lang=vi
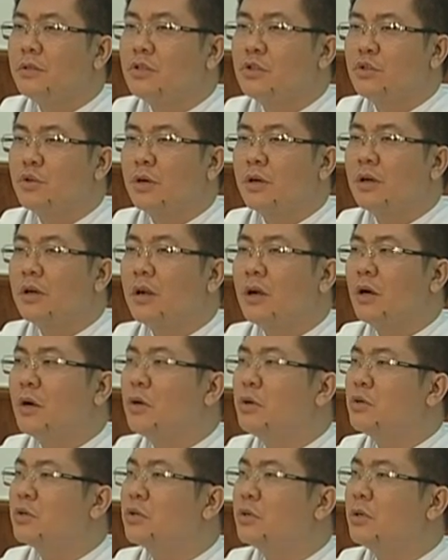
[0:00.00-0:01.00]
xuống
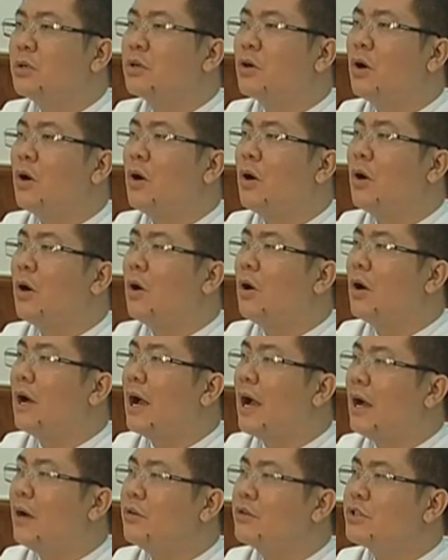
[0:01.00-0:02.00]
râu, xuống cổ,
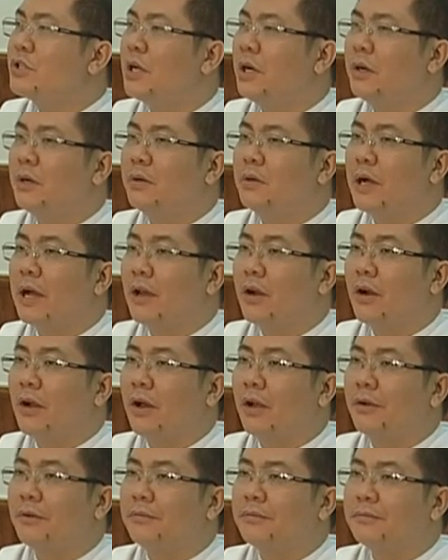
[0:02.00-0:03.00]
áo trầu, Aaron.